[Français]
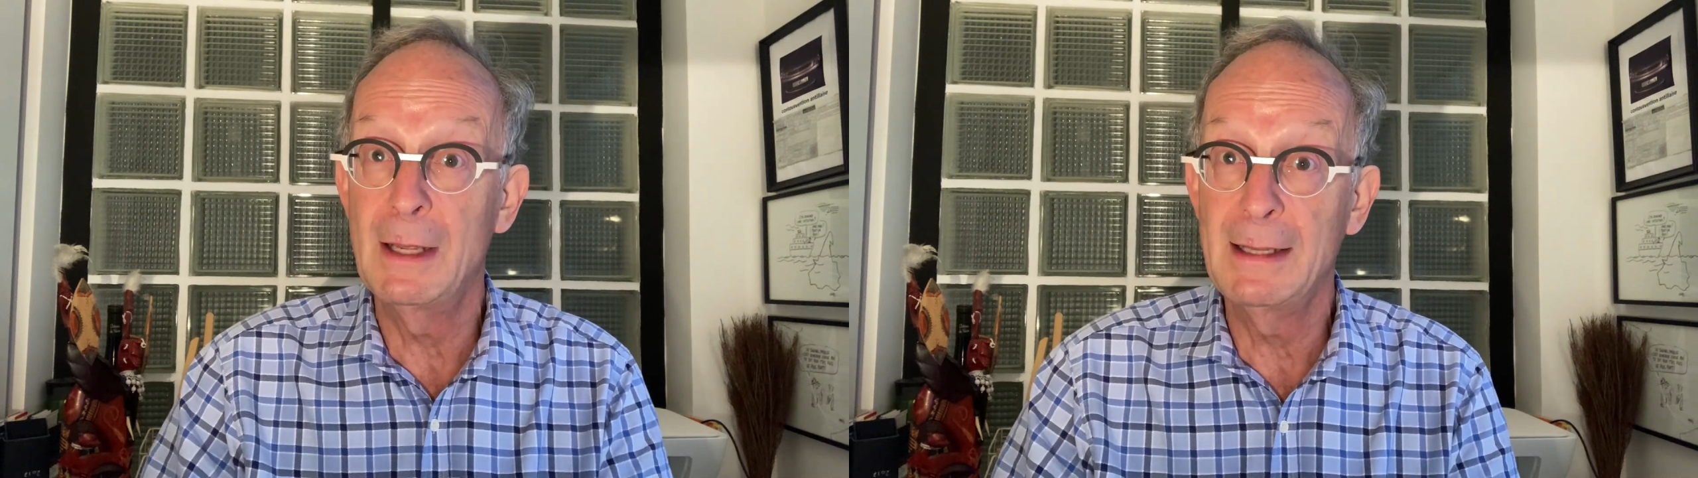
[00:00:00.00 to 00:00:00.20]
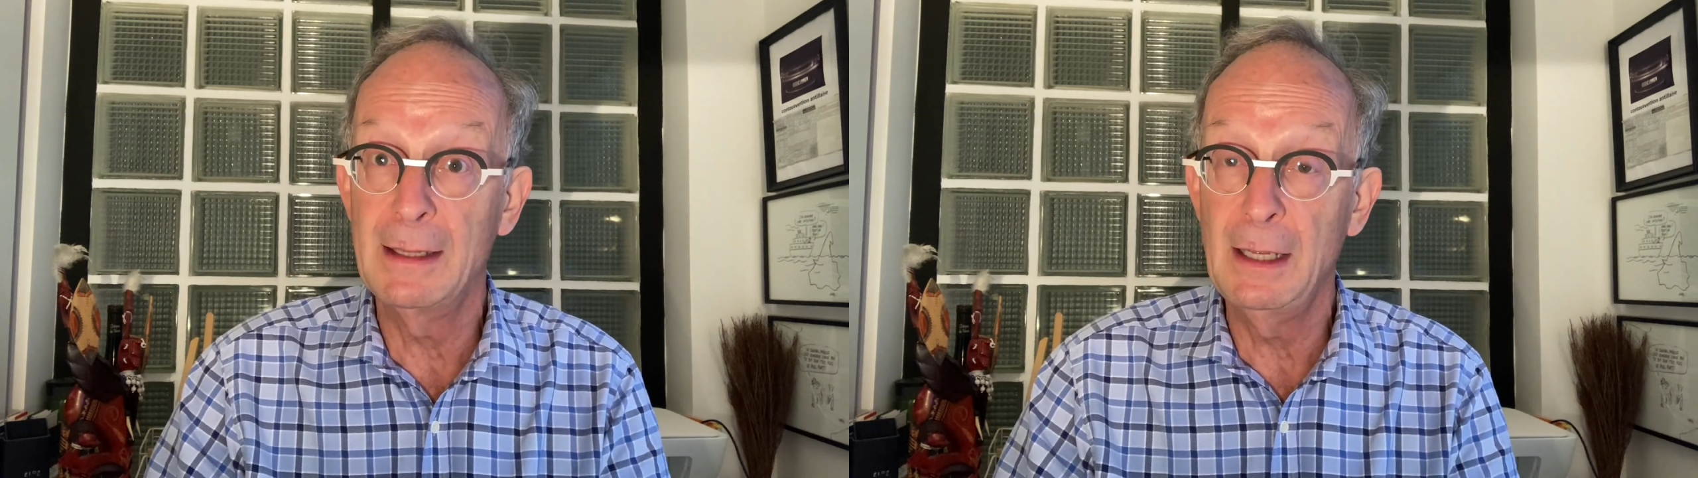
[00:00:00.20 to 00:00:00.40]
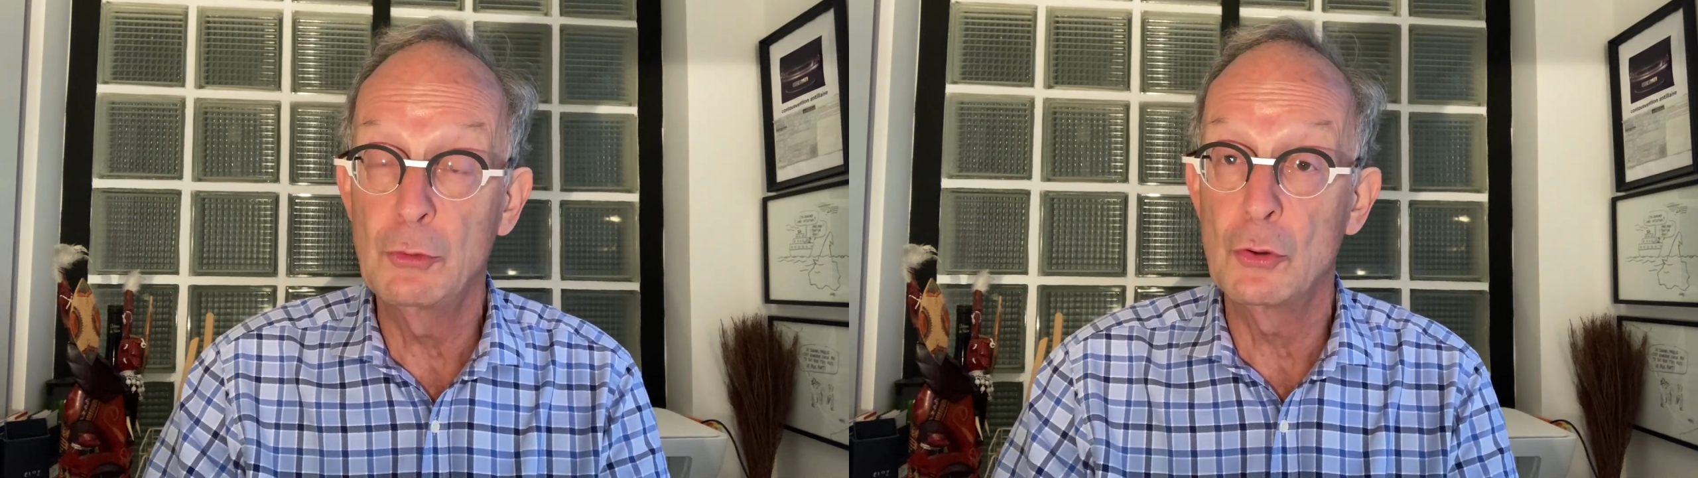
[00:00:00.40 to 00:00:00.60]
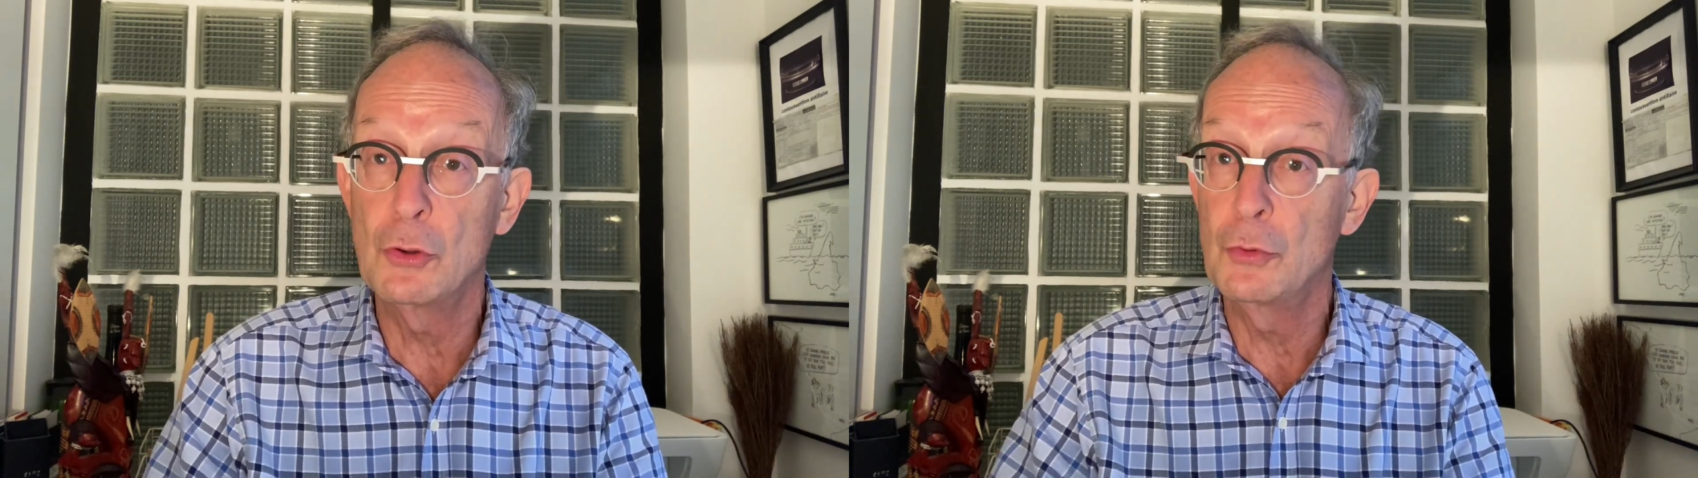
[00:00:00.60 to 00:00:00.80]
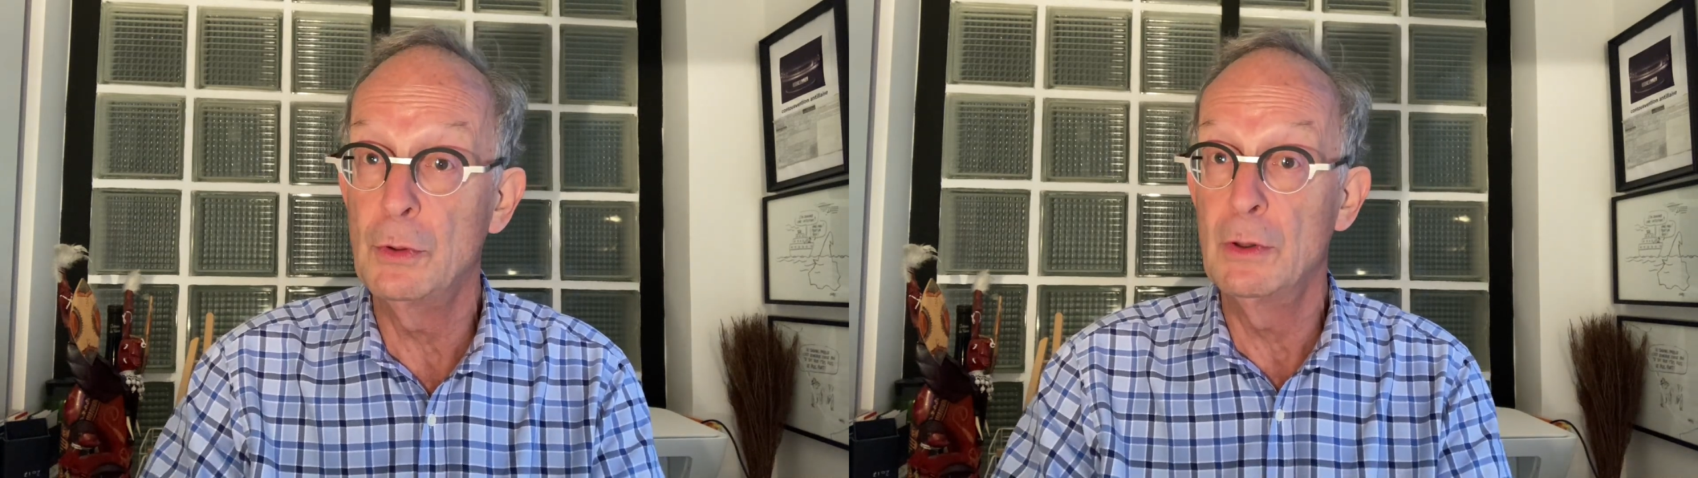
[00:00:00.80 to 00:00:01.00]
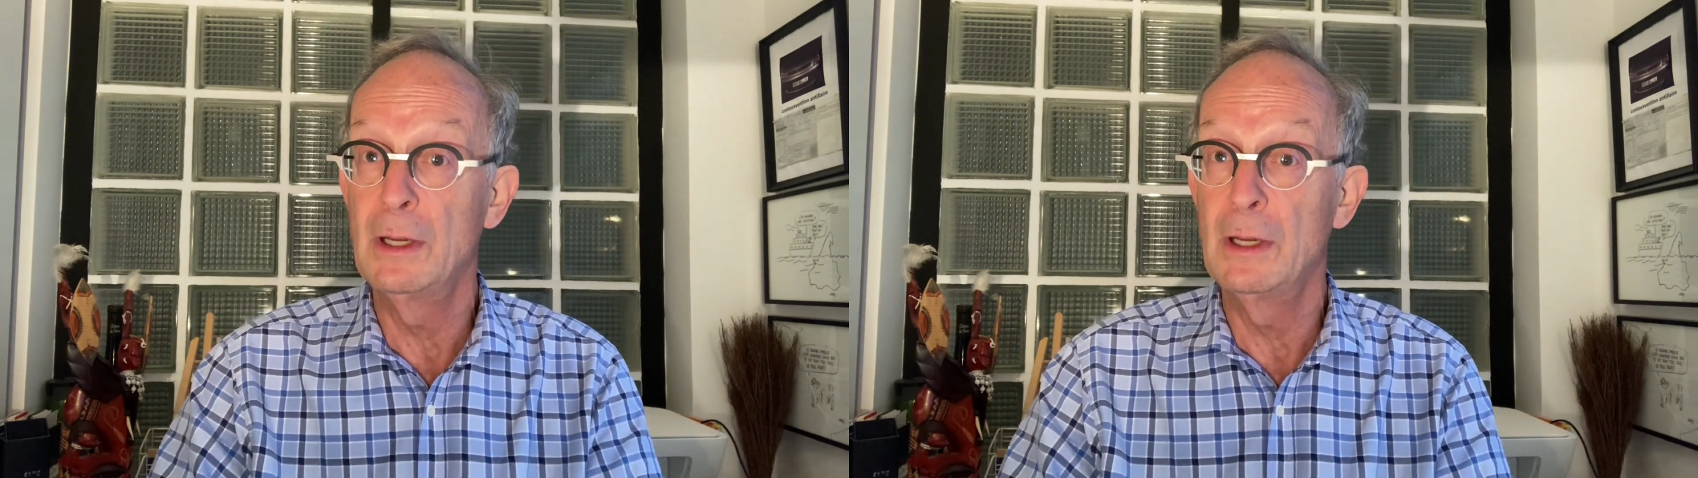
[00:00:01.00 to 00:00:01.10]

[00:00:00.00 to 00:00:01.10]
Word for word: Internet aujourd'hui en